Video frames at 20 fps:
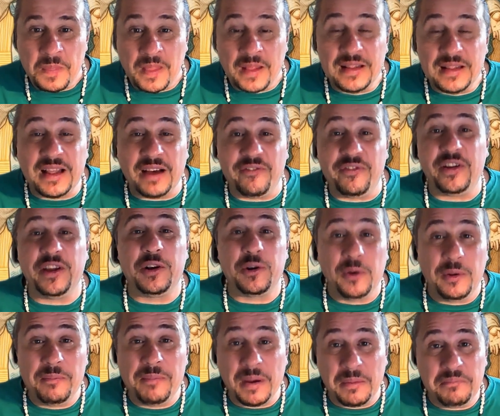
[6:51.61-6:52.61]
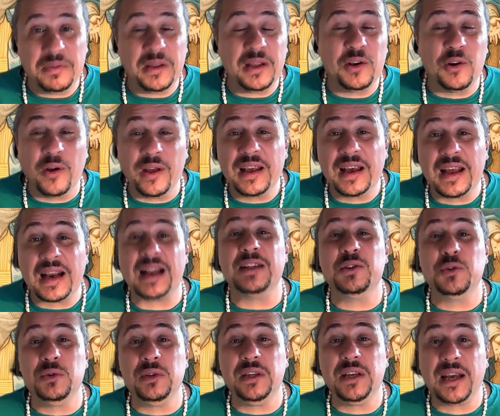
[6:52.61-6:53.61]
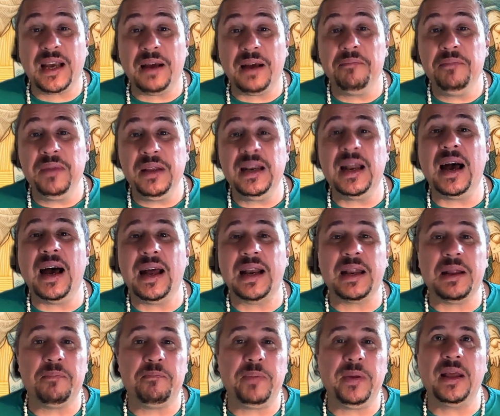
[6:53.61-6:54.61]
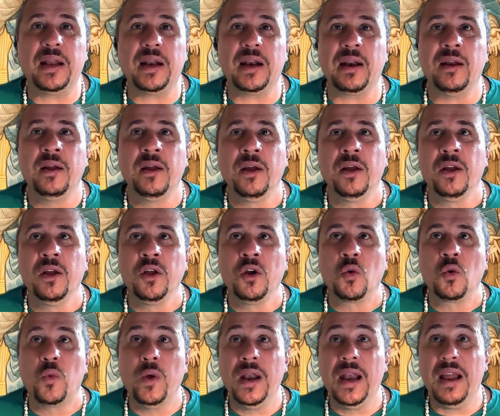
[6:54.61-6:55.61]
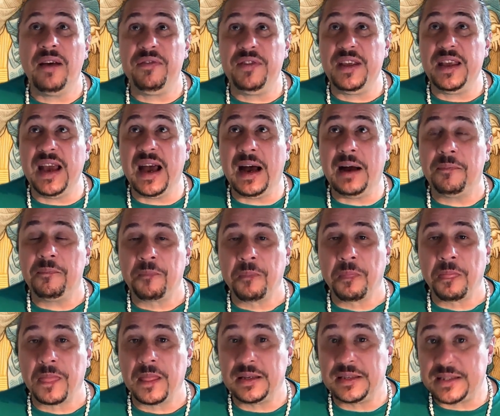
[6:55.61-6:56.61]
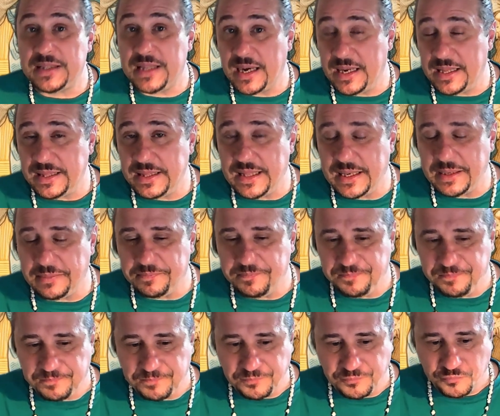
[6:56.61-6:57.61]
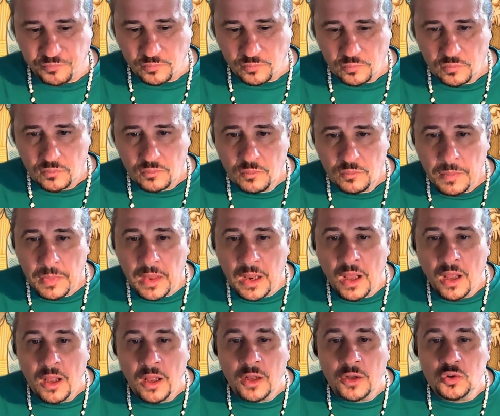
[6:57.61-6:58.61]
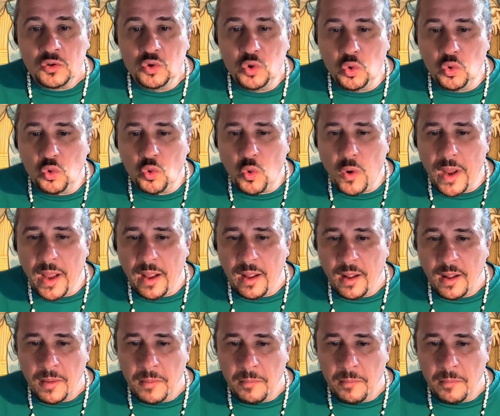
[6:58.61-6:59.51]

davvero il bambino è in grado di camminare per quella via stretta. Dunque,